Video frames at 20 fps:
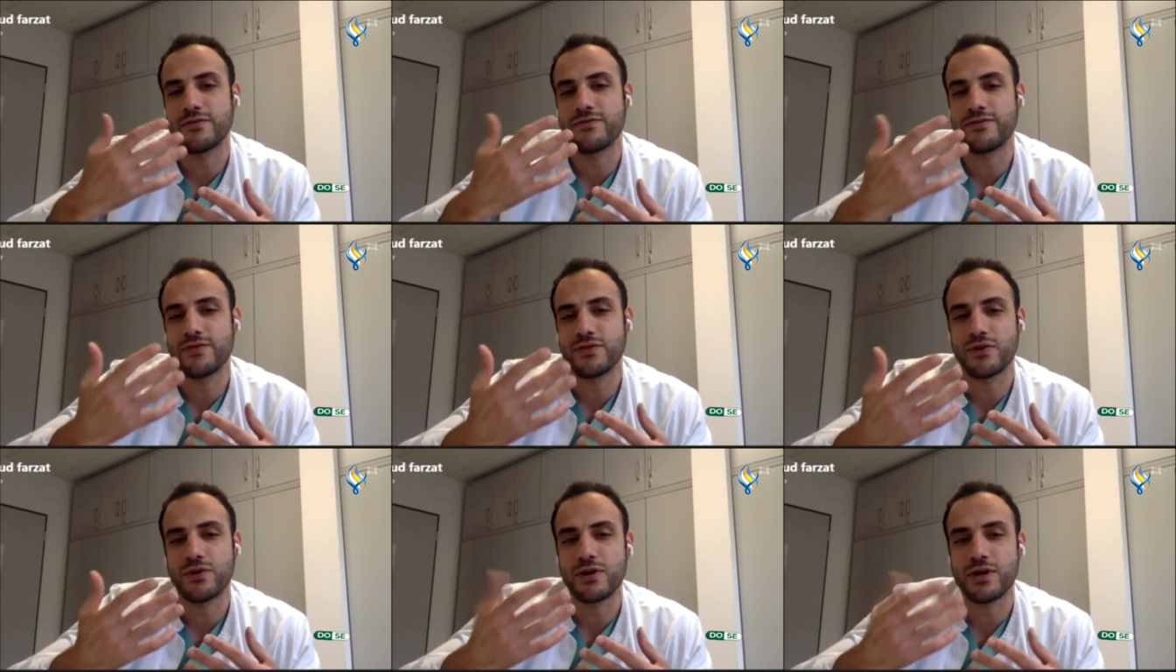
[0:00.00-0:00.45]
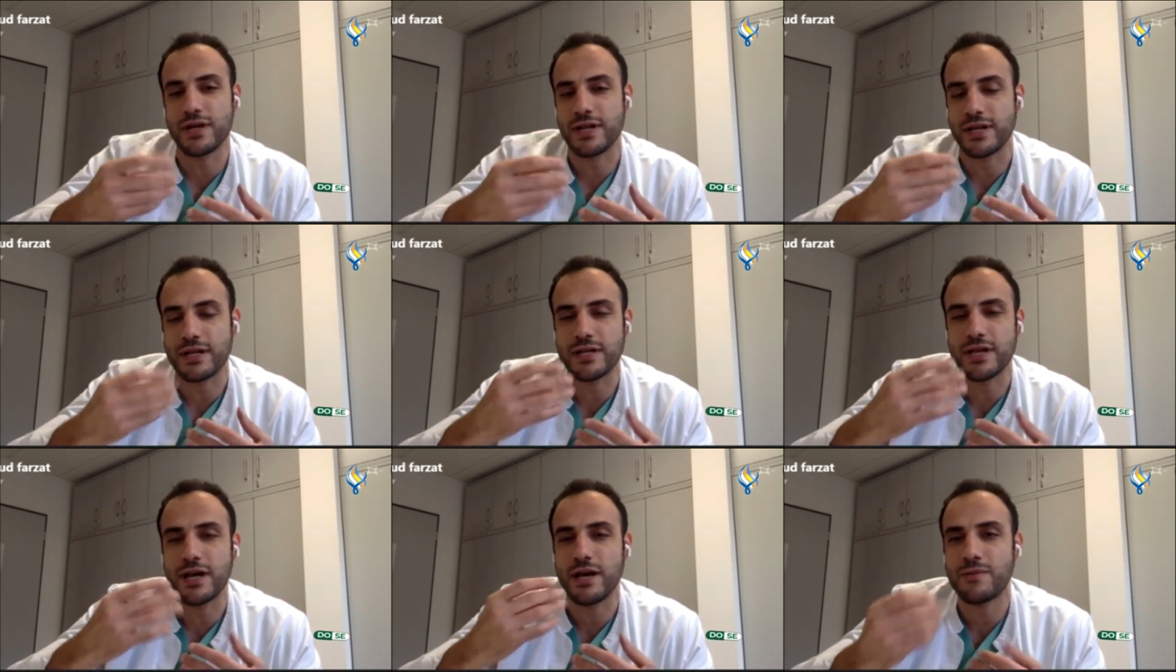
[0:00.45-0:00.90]
فور آه،
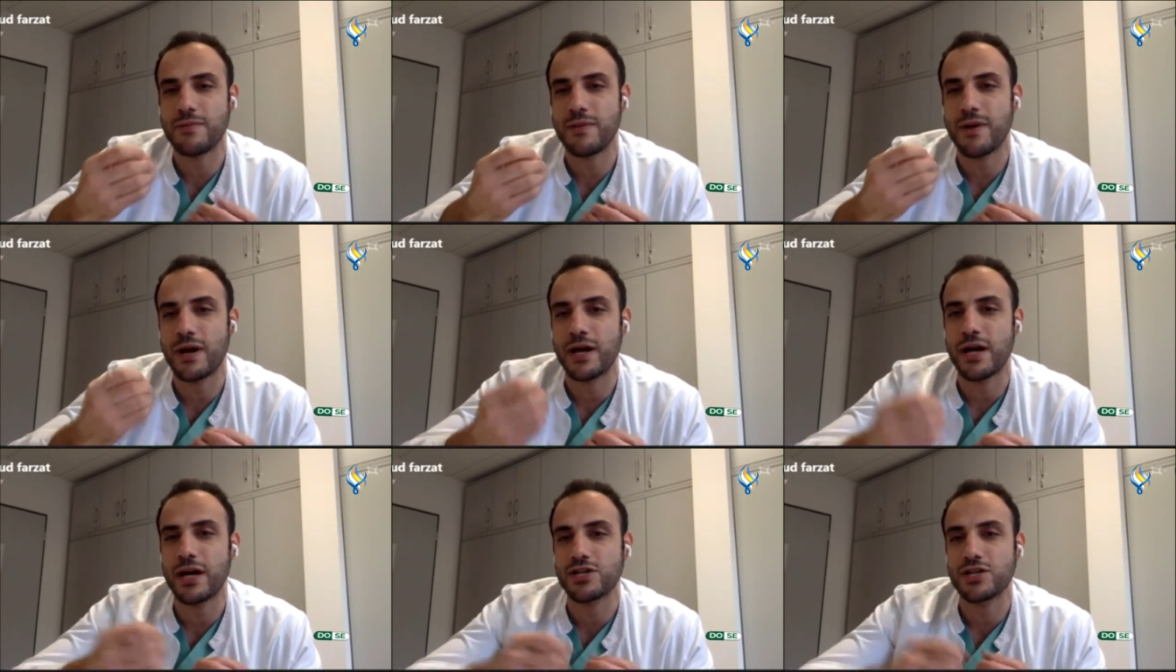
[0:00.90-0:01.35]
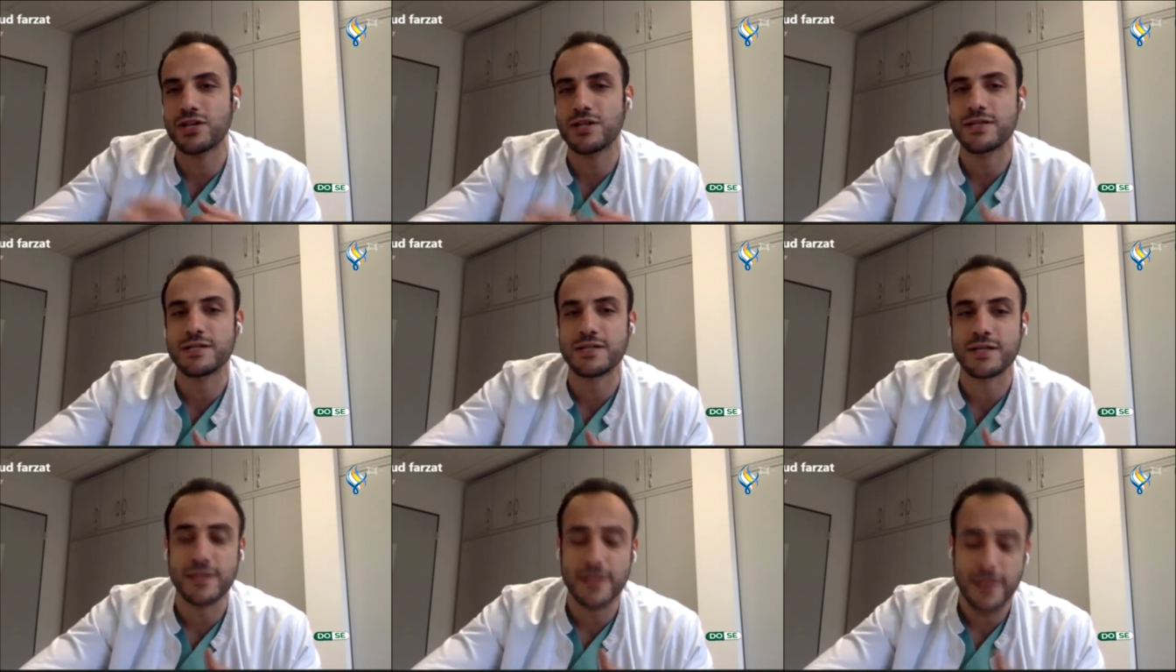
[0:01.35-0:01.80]
يعني اربع
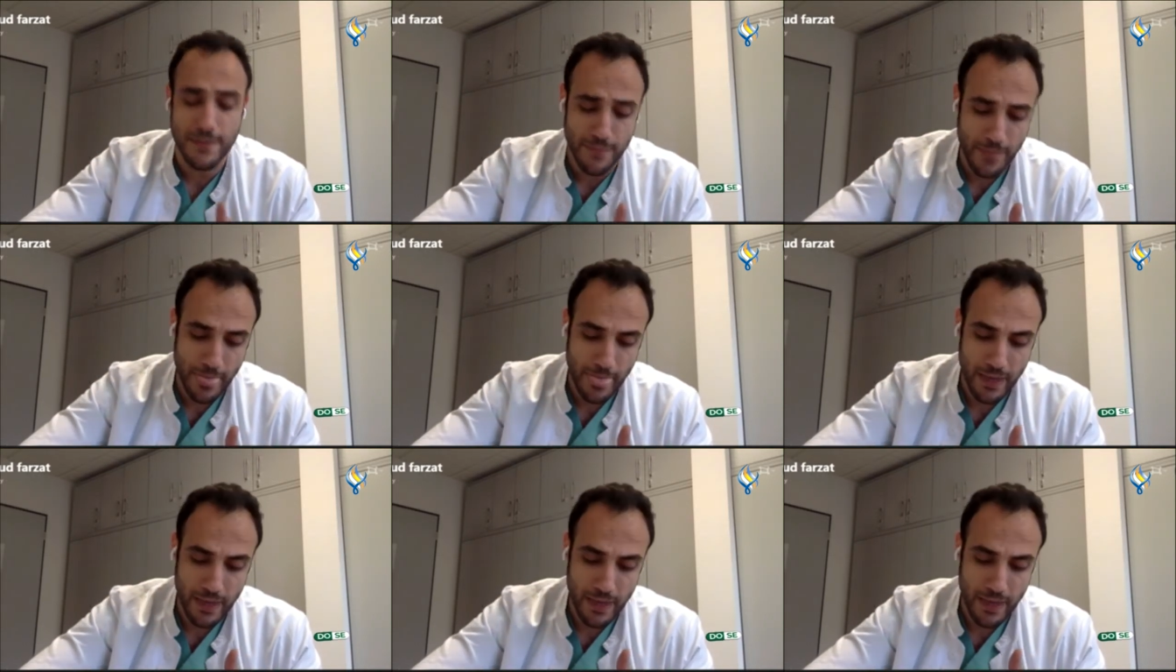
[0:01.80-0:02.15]
اجهزه